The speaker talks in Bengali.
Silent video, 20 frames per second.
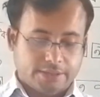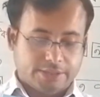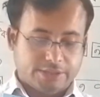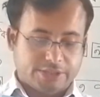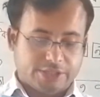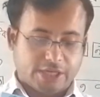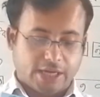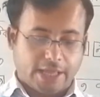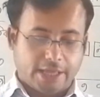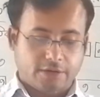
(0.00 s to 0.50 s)

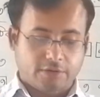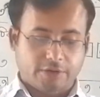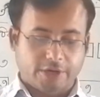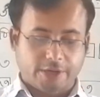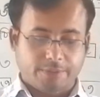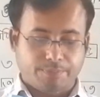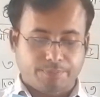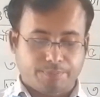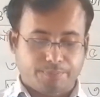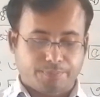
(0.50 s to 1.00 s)
সেলাই করে
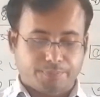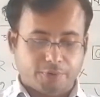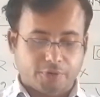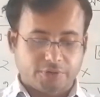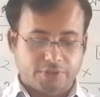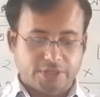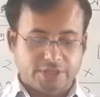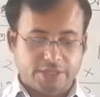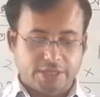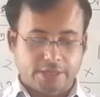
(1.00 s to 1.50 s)

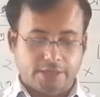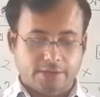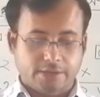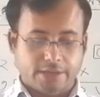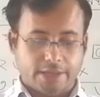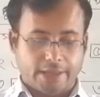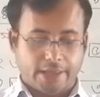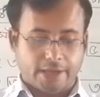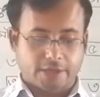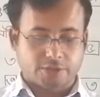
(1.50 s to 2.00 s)
প্রতিদিন
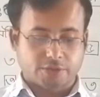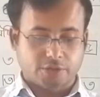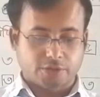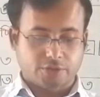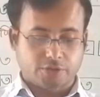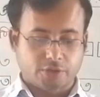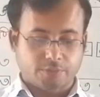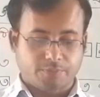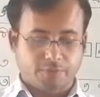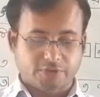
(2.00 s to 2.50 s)

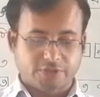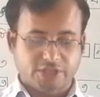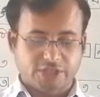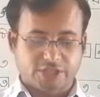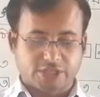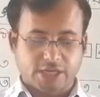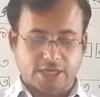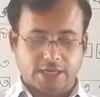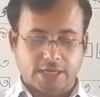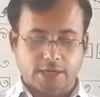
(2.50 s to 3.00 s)
একশত পঁচিশ
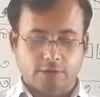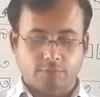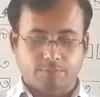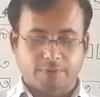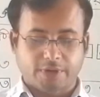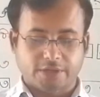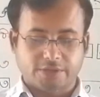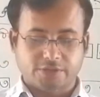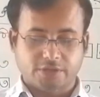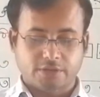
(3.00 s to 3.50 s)
টাকা
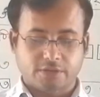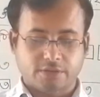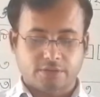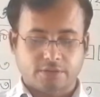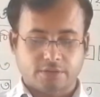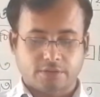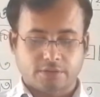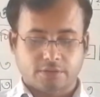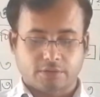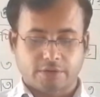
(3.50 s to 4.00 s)
উপার্জন
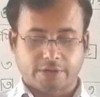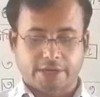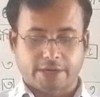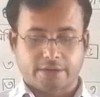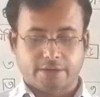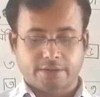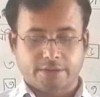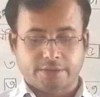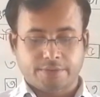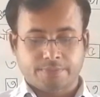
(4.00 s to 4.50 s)
করেন
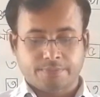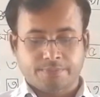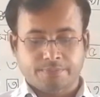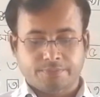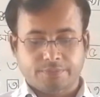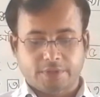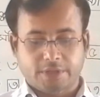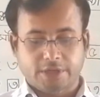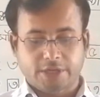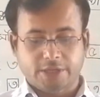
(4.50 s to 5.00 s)

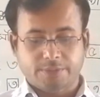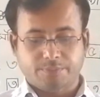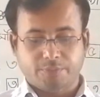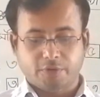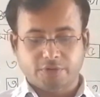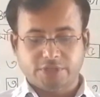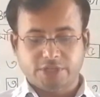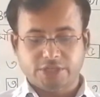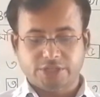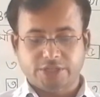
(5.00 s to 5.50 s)
তিনি
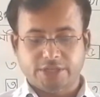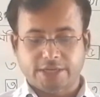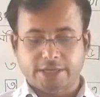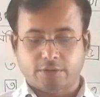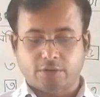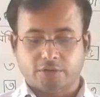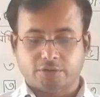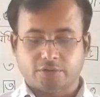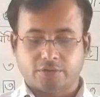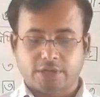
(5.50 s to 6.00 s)
পঁচিশ দিনে
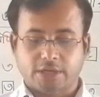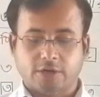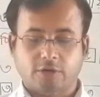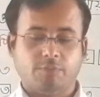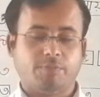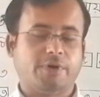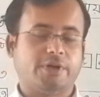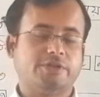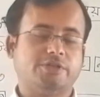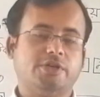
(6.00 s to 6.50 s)
কত টাকা
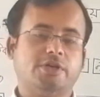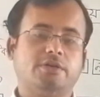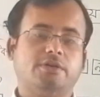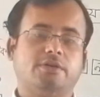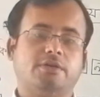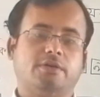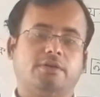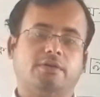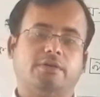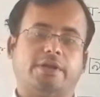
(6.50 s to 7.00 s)
উপার্জন
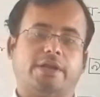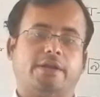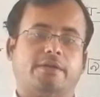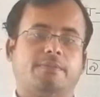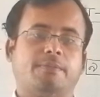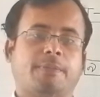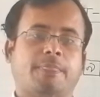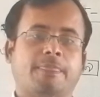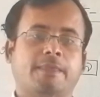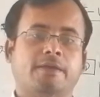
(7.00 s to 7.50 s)
করেন
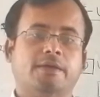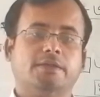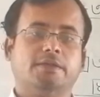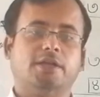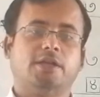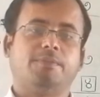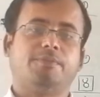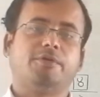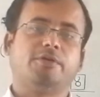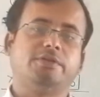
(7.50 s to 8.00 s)

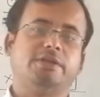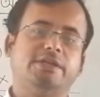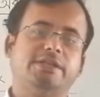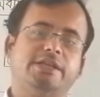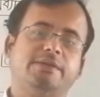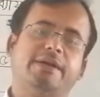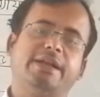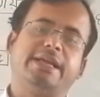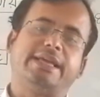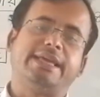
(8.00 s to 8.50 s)
তাহলে প্রতিদিন
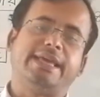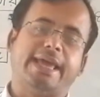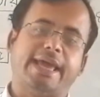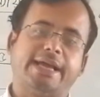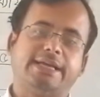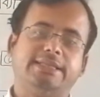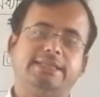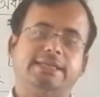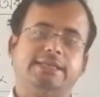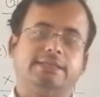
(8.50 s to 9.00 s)
মানে কি
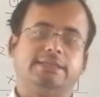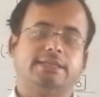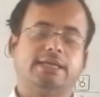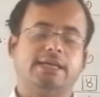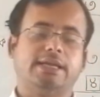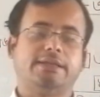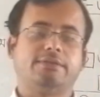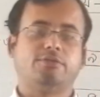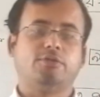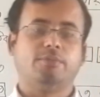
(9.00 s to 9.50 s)
একদিন
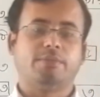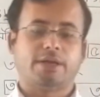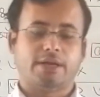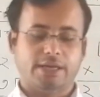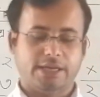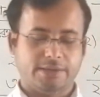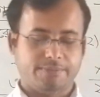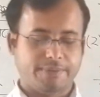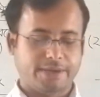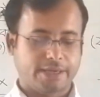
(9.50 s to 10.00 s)
তাহলে তোমরা
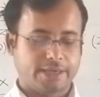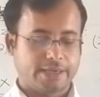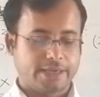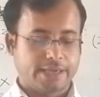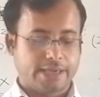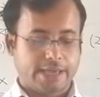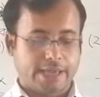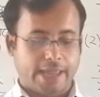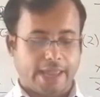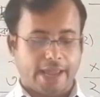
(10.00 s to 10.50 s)
লিখবে
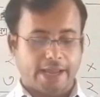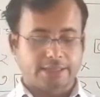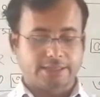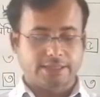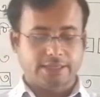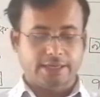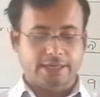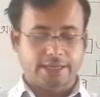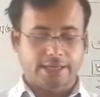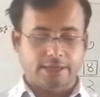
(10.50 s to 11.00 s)

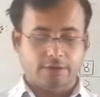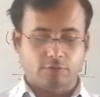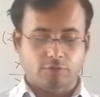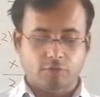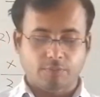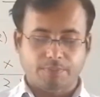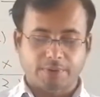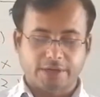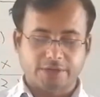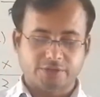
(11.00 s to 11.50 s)
একদিনে
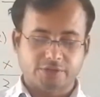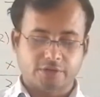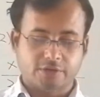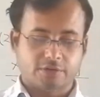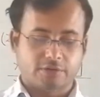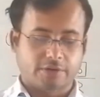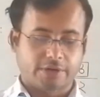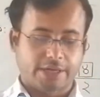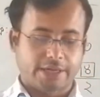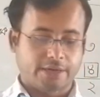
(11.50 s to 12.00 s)
উপার্জন
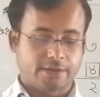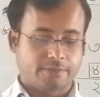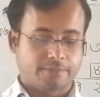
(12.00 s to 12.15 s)
করেন